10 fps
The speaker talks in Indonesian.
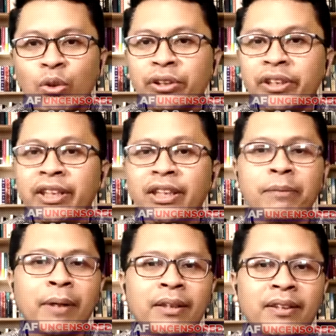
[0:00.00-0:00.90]

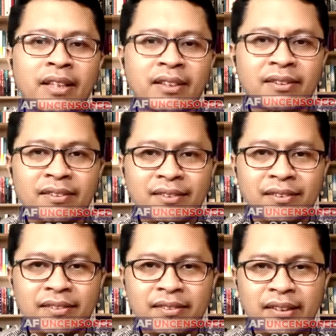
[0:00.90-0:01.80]
Palestina harus
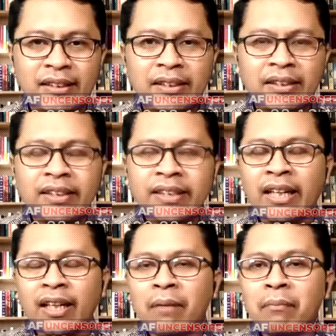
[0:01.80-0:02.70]
dilibatkan
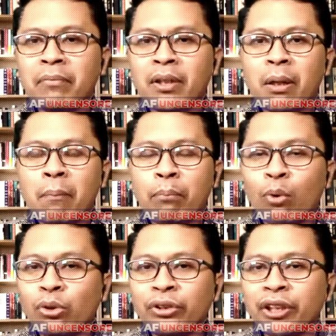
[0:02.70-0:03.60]
dalam
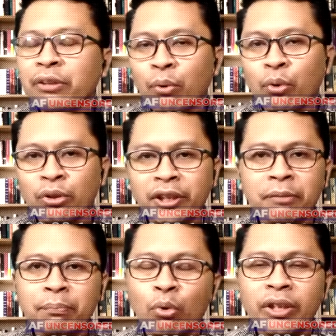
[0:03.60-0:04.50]

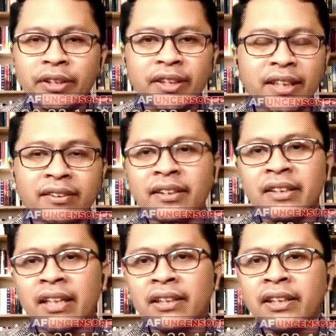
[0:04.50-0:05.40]
proses-proses politik yang
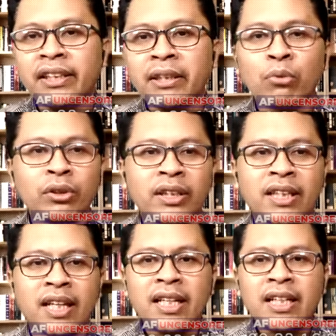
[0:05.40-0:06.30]
terjadi di Timur Tengah.
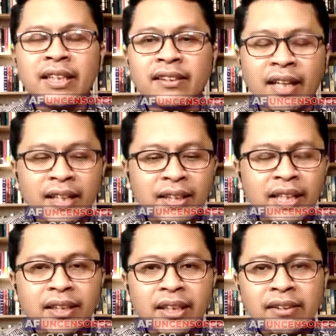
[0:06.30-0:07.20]
Nah sekarang kan
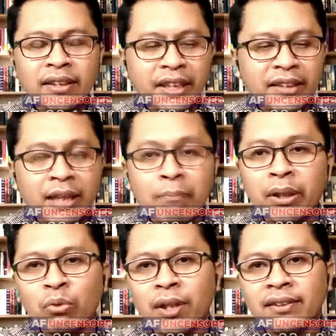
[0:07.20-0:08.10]
sejak Trump
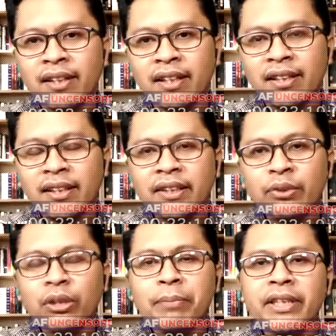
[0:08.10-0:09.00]
berkuasa itu
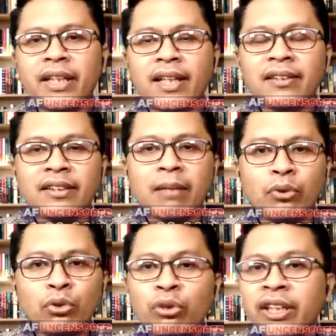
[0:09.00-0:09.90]
kebijakan Trump
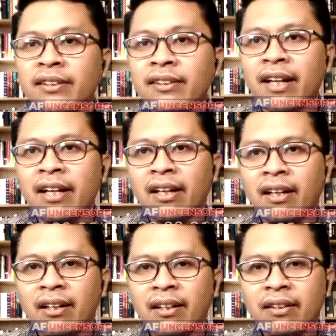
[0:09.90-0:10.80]
itu unilateral,
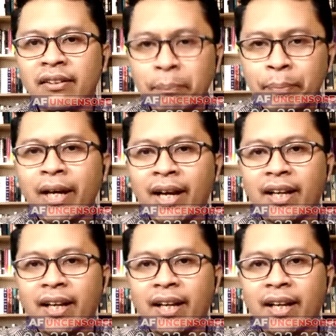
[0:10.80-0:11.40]
sepihak.